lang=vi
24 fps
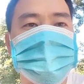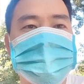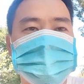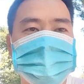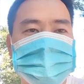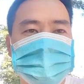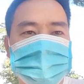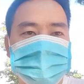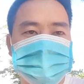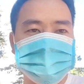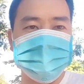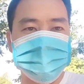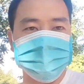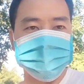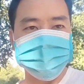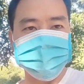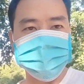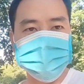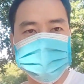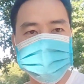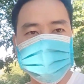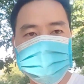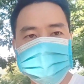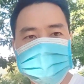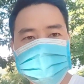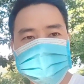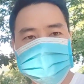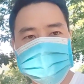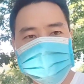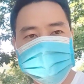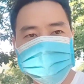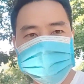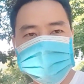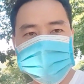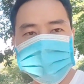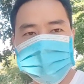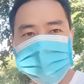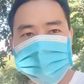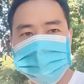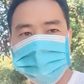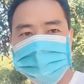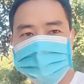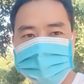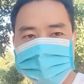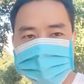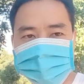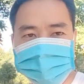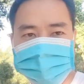đấy nữa đông đi
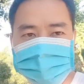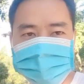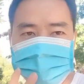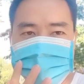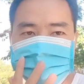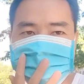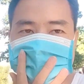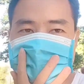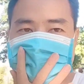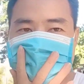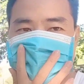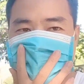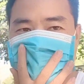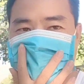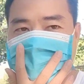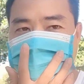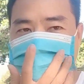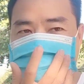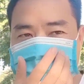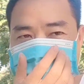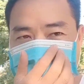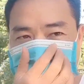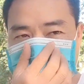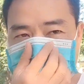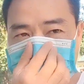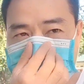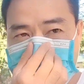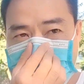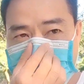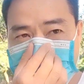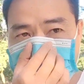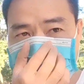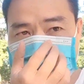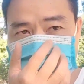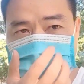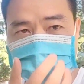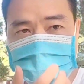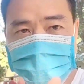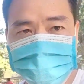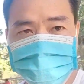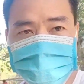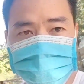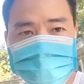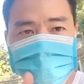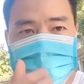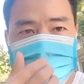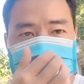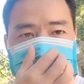nó chỉ cho nó phải nhớ được chính trả nó chỉ muốn một cái
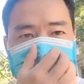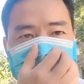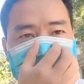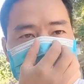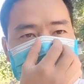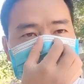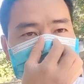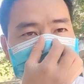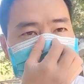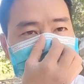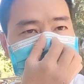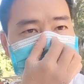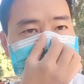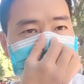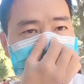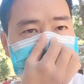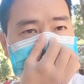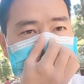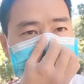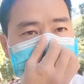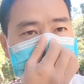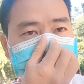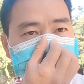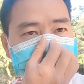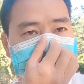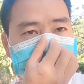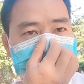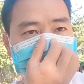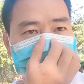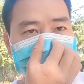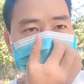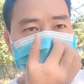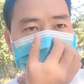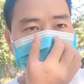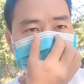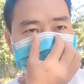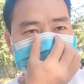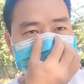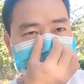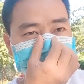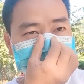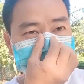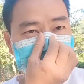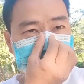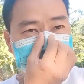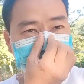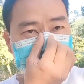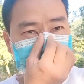mó chỉ đông ờ, đi nó em
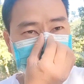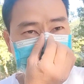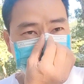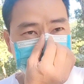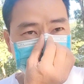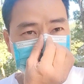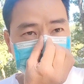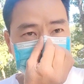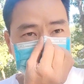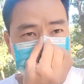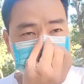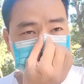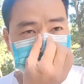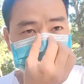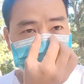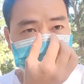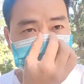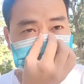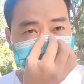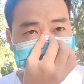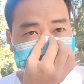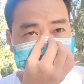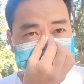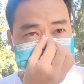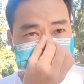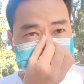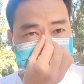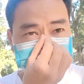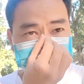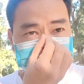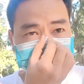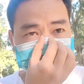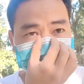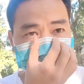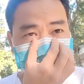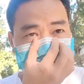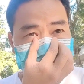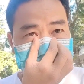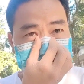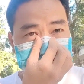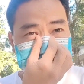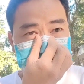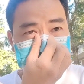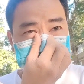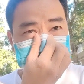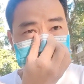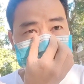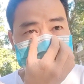lấy một phần nó nhẹ có có khó điều
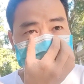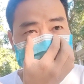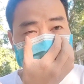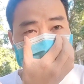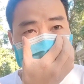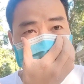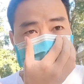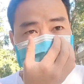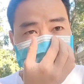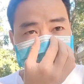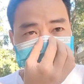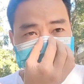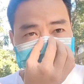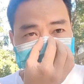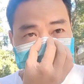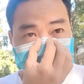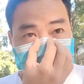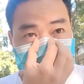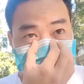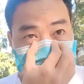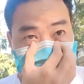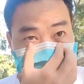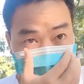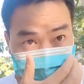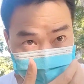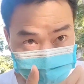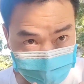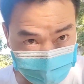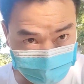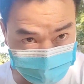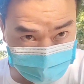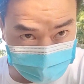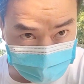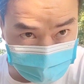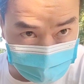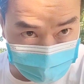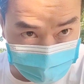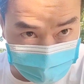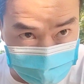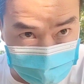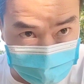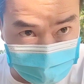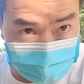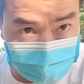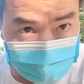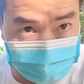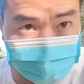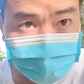này em có thời dục không đi
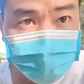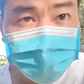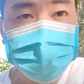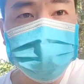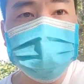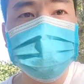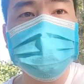nó là